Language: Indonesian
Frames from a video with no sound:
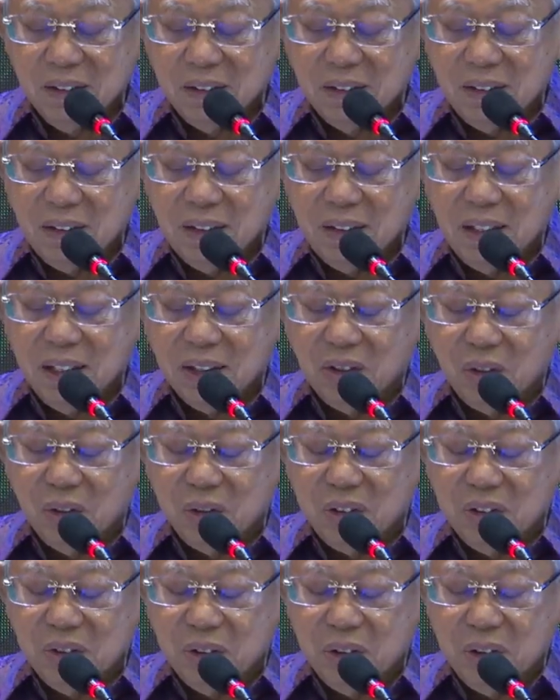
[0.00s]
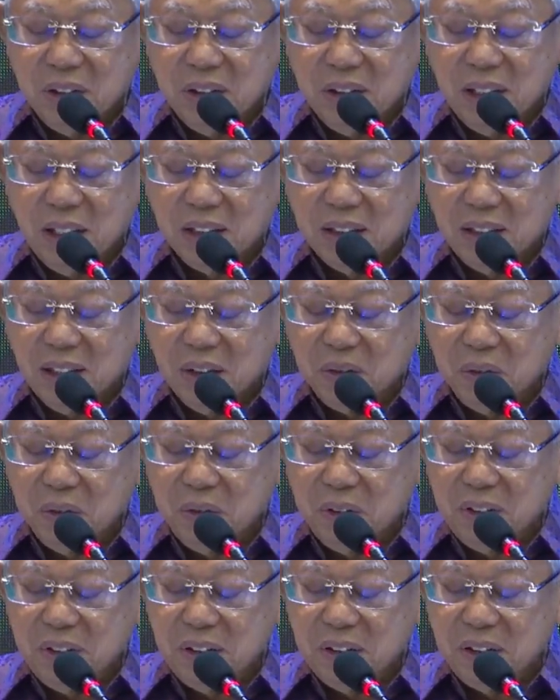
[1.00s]
Tiga kata
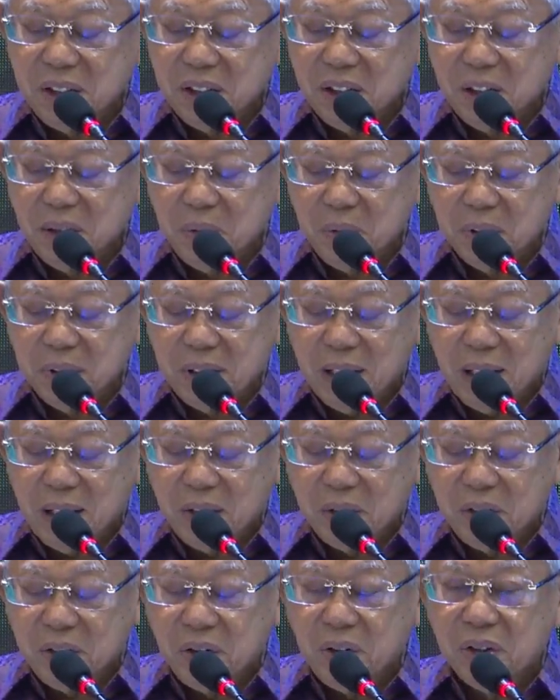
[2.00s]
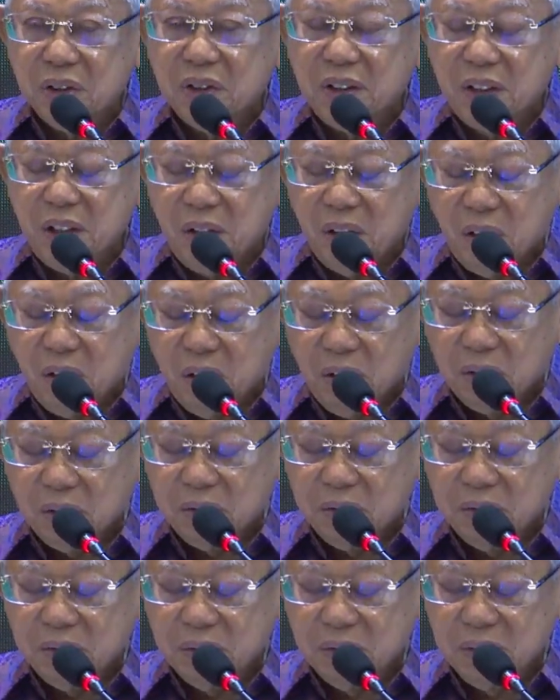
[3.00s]
kunci tersebut harus terus
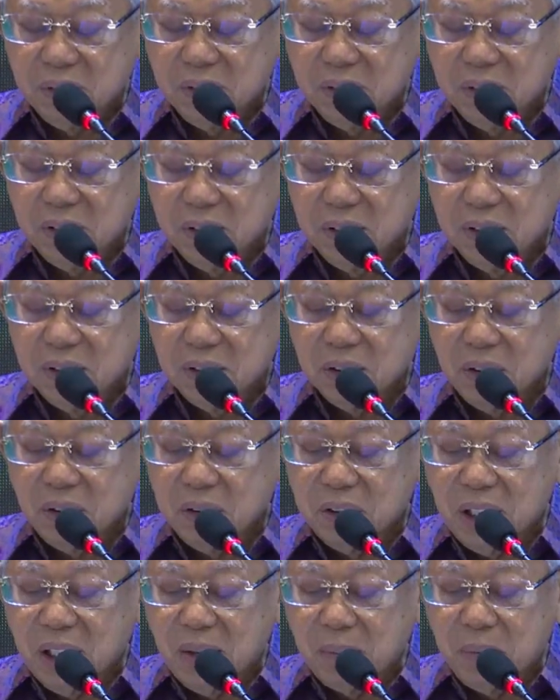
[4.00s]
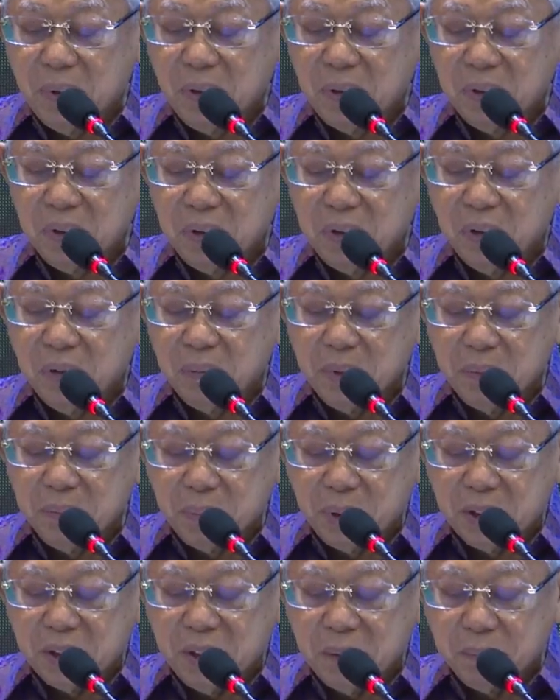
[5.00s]
didorong, terutama untuk
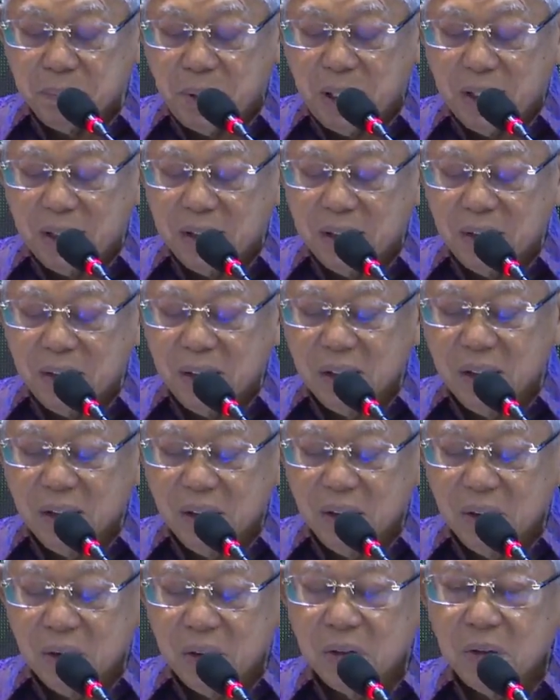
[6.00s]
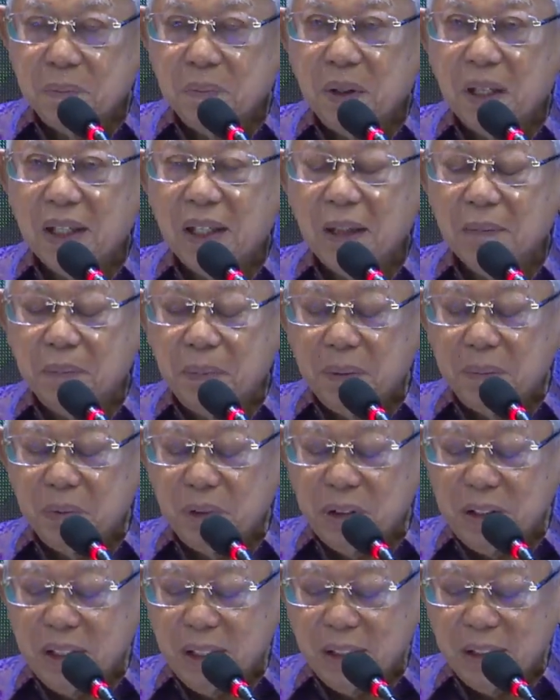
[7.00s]
mempercepat upaya
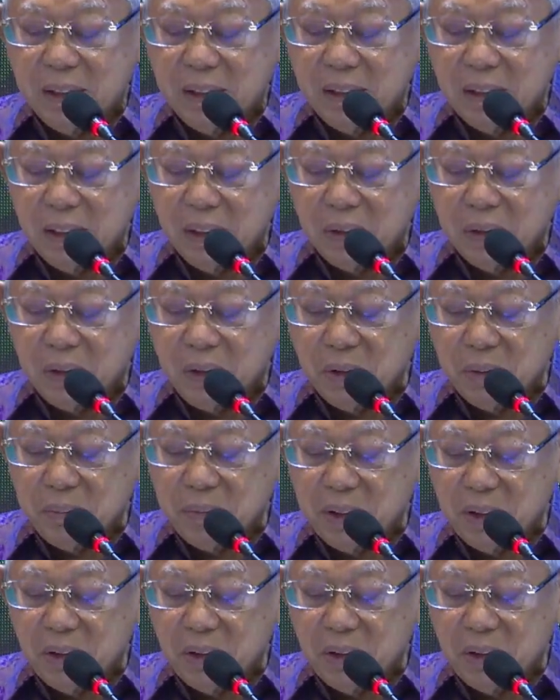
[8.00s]
pemulihan ekonomi